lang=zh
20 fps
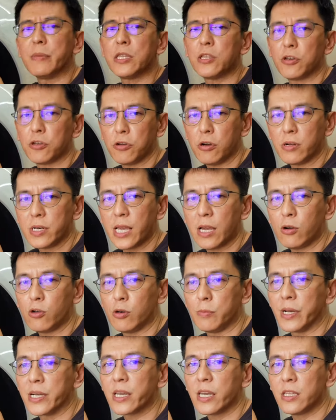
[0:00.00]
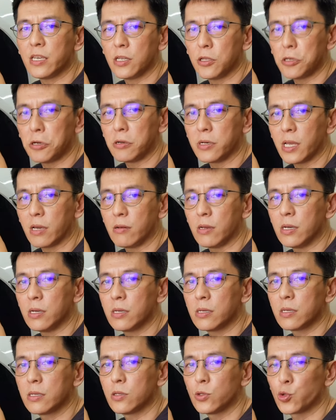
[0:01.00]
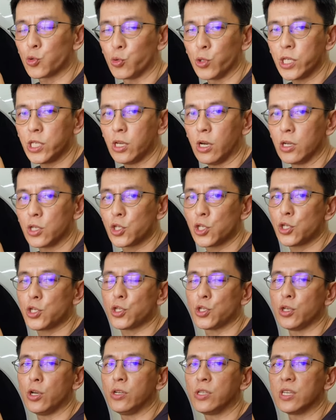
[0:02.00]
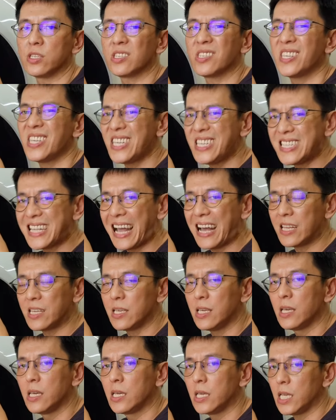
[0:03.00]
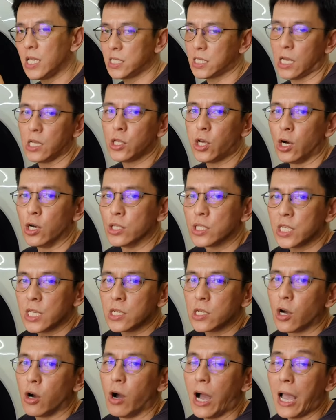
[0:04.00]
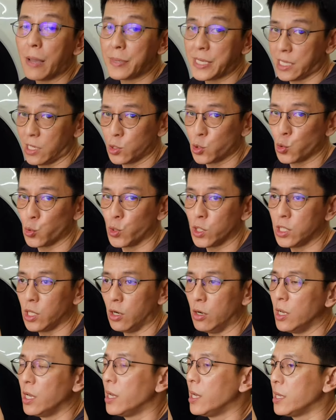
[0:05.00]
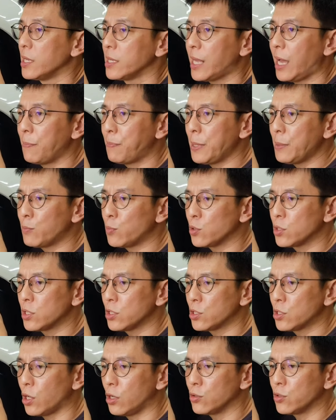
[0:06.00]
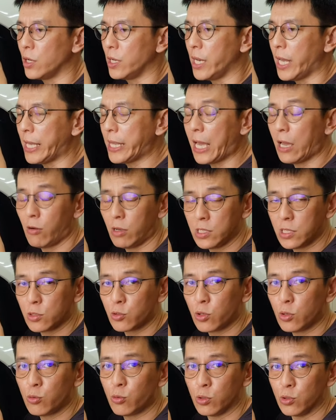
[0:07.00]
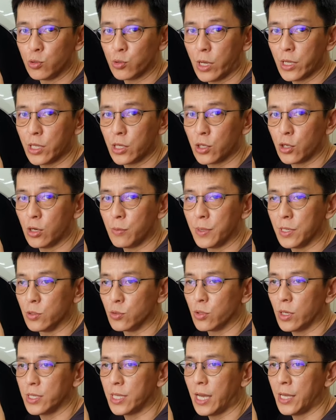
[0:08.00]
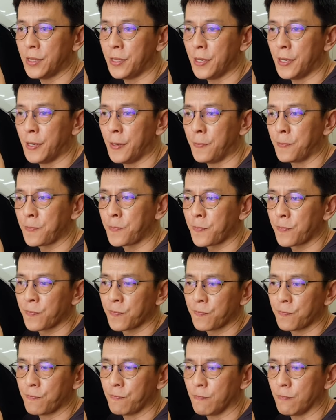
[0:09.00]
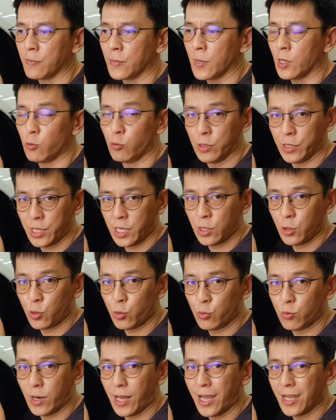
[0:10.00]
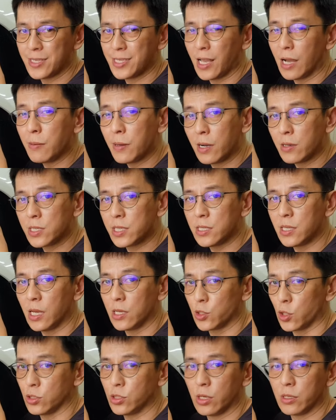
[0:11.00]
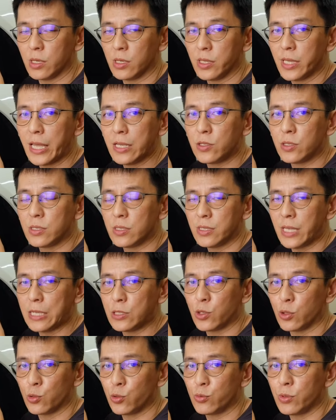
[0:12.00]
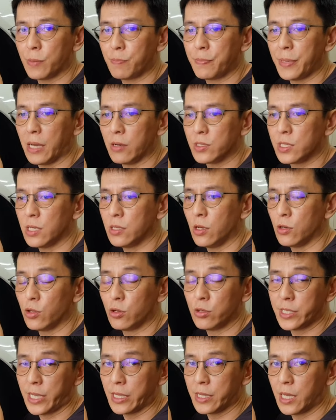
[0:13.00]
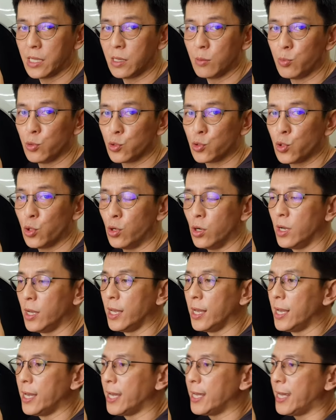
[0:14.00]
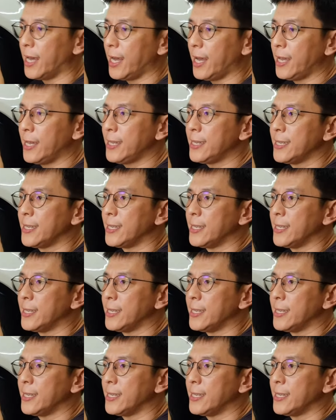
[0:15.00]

面的用料，我们 K T 的用料呢，主力油是使用的是意大利一整桶进口 I P 的主力油，它并不是授权来台湾这做混装的油品，所以它的嗯，稳定度啦、消耗性啊、种种的耐耐久度的表现哈，都相当的不错啊。